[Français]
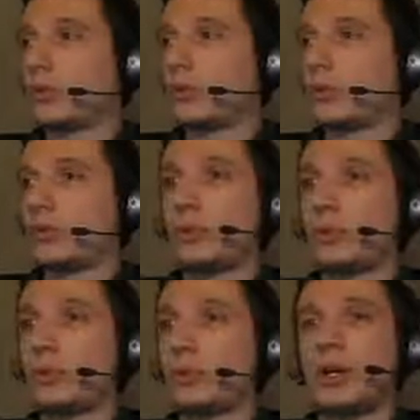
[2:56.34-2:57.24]
qu'on ne
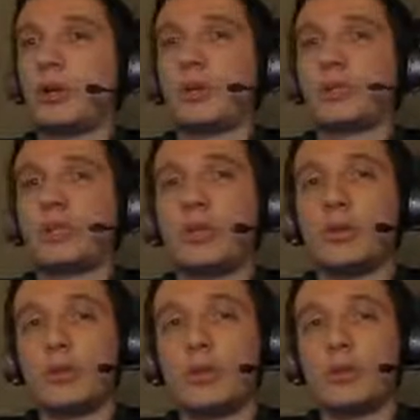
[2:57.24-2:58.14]
peut pas envoyer
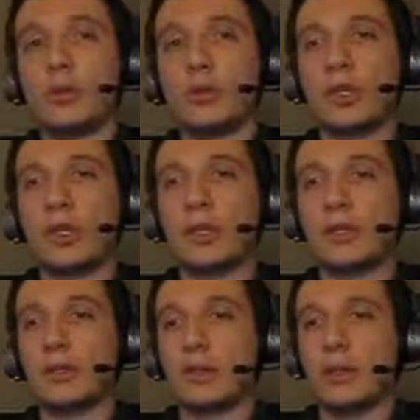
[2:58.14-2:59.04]
une seule
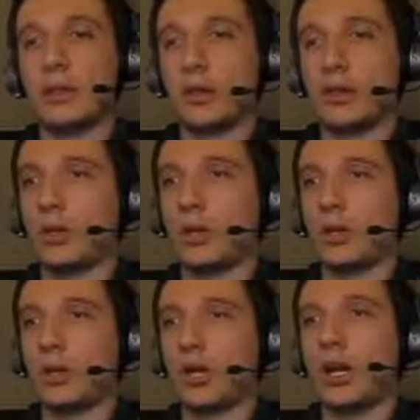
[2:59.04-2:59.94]
requête euh,
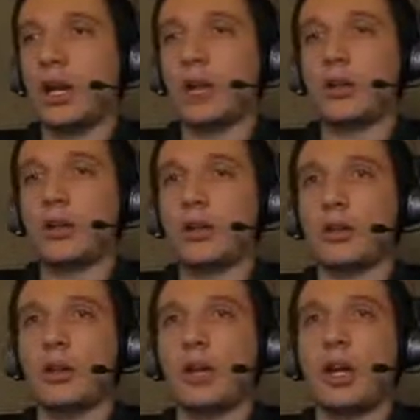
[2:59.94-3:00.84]
à, la,
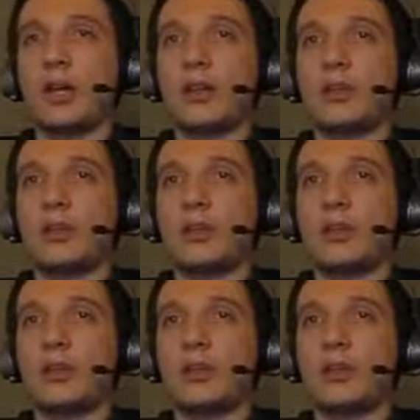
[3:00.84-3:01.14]
à